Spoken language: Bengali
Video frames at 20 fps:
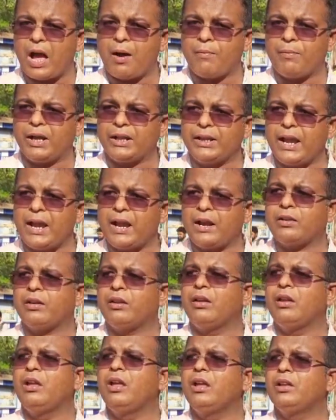আমাদের
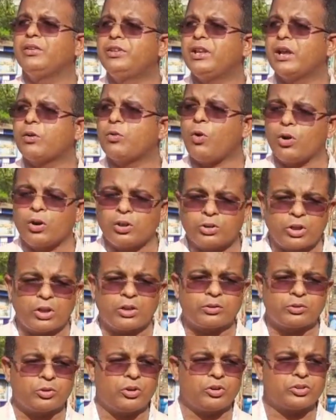যে
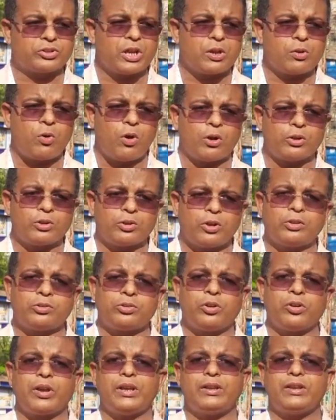গণতন্ত্র সেই
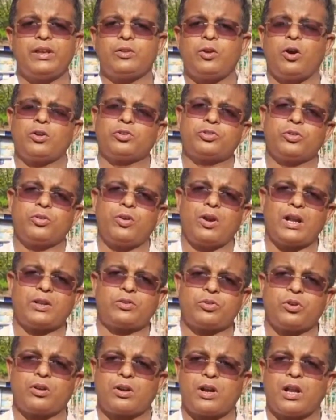গণতন্ত্রকে যে ধ্বংস করার
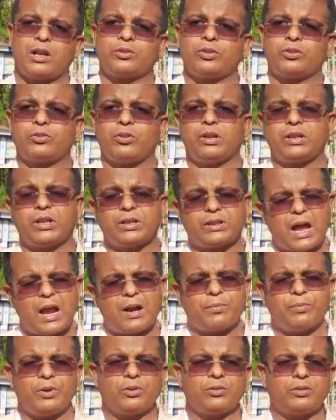চক্রান্ত চলছে
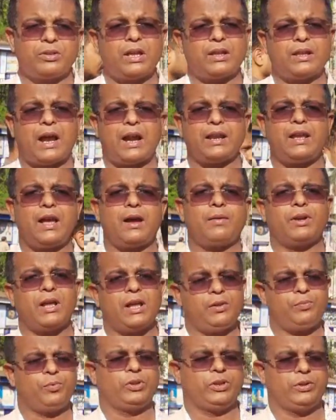তার বিরুদ্ধে দাঁড়িয়ে আমরা
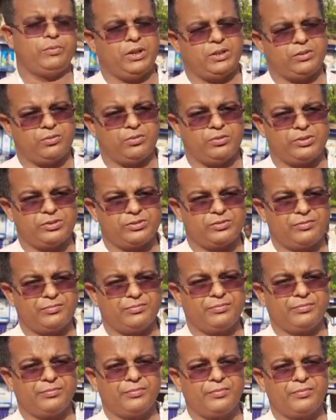এই প্রতিবাদ
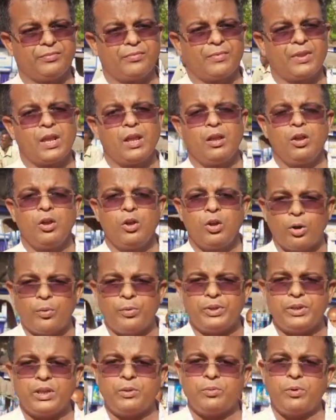
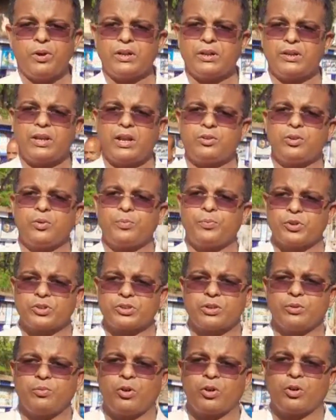অভিজিৎ ভট্টাচার্য
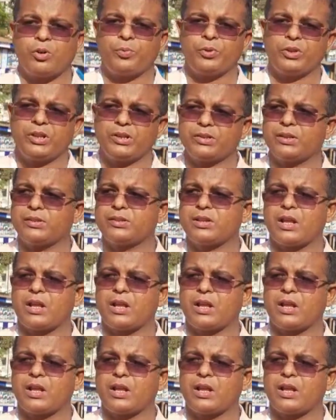পশ্চিমবঙ্গ প্রদেশের